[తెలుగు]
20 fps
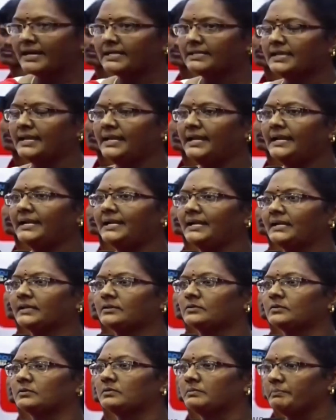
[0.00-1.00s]
వాళ్ళకి
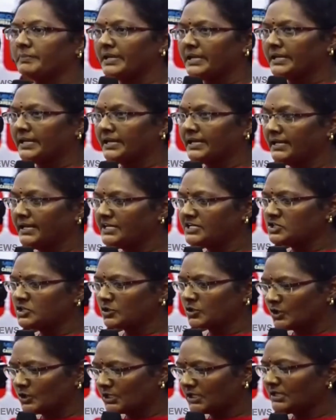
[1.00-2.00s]
తెలియట్లేదు మీరు
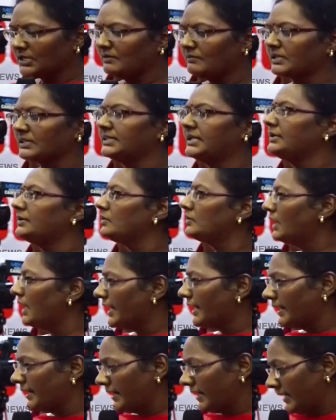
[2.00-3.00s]
ఇంగ్లీష్ టోటల్గా
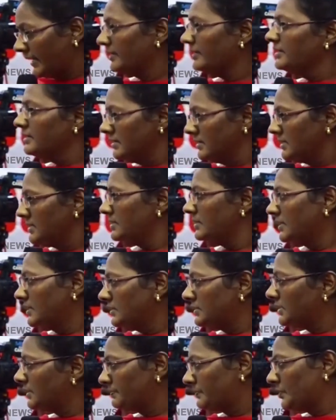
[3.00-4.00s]
వద్దంటున్నారని ఇది
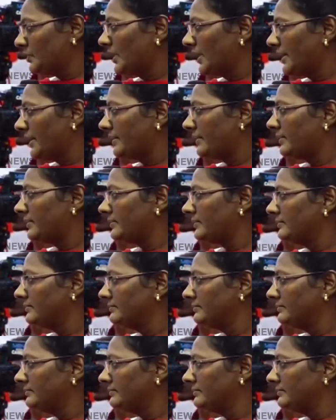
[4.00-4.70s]
చెప్తున్నారండి